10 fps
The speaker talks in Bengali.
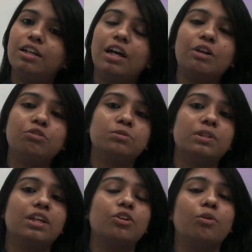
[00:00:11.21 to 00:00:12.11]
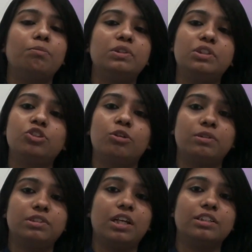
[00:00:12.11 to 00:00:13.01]
হাঁটুর ব্যথা কম বেশি
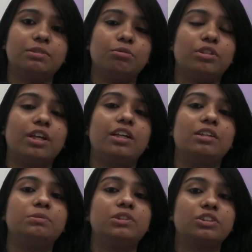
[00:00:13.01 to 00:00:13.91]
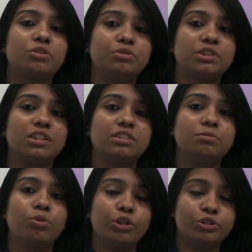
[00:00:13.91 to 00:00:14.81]
সবারই আছে বলতে গেলে বিশেষ করে যাদের
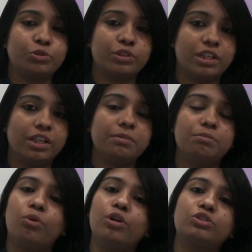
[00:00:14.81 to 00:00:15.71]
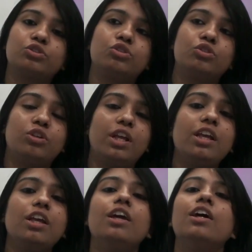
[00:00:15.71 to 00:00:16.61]
বয়স হয়ে যায় বয়স্ক হলেই
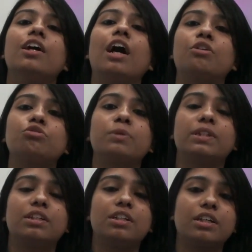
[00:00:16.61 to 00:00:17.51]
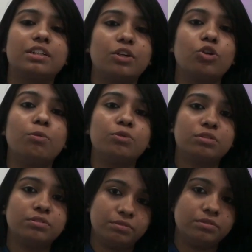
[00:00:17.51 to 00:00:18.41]
হাঁটুর ব্যথাটা একটা কমন
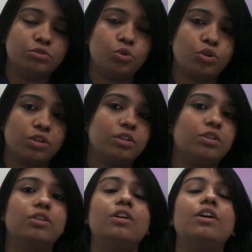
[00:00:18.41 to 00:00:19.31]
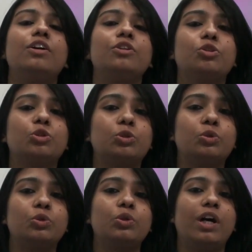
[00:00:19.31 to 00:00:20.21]
রোগ তো
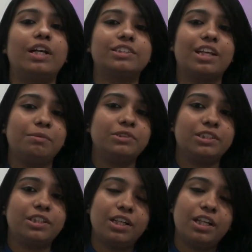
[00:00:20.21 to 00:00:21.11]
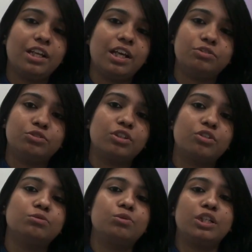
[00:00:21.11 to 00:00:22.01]
আজকে আমি সেটা নিয়েই আলোচনা
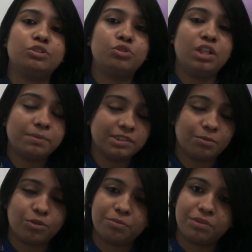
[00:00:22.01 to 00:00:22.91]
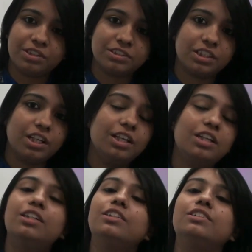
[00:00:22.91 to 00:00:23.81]
করব কিছু টিপস দেবো আপনাদেরকে
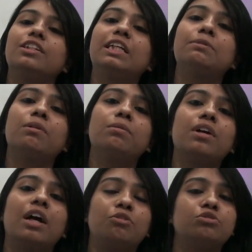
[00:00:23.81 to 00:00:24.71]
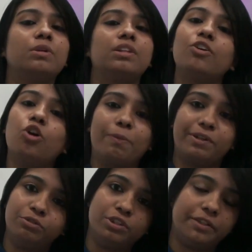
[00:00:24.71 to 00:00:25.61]
যে কীভাবে হাঁটুর ব্যথা
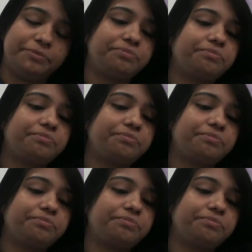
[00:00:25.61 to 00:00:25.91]
কমানো যায়